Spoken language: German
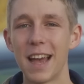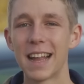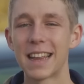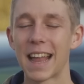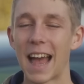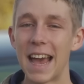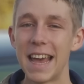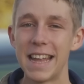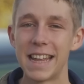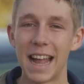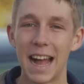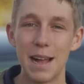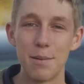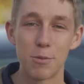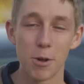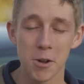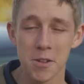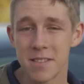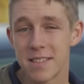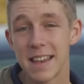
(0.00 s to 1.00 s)
ja
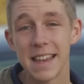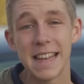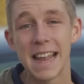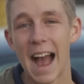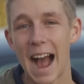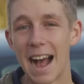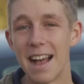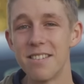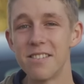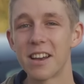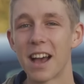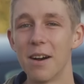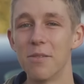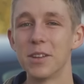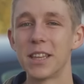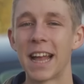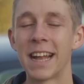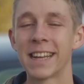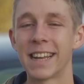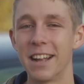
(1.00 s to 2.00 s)
dreieinhalb Tonnen ziehen, also kann
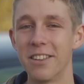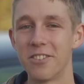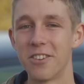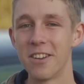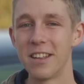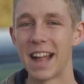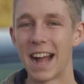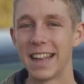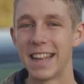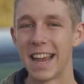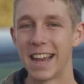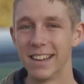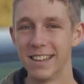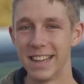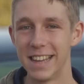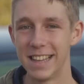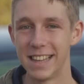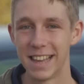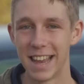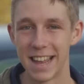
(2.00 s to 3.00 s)
man da einen ganz schönen Anhänger
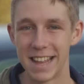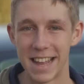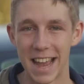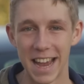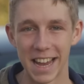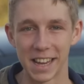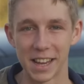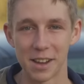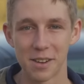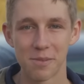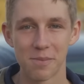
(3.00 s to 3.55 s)
hinten hinhängen.